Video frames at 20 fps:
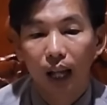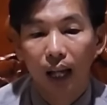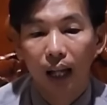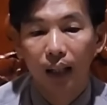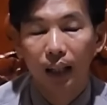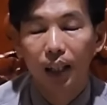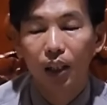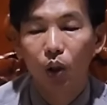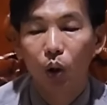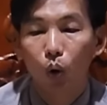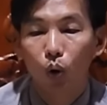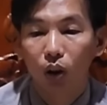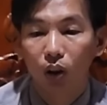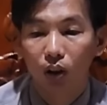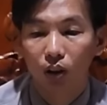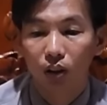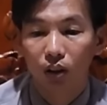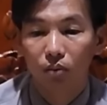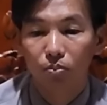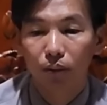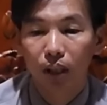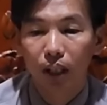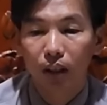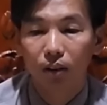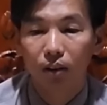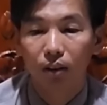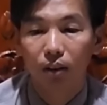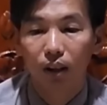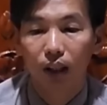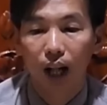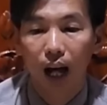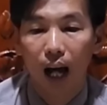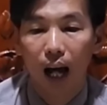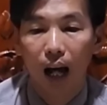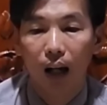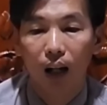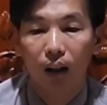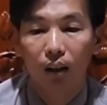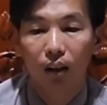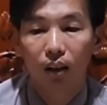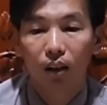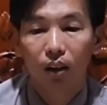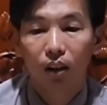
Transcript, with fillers: nhận cái vô thường biết được là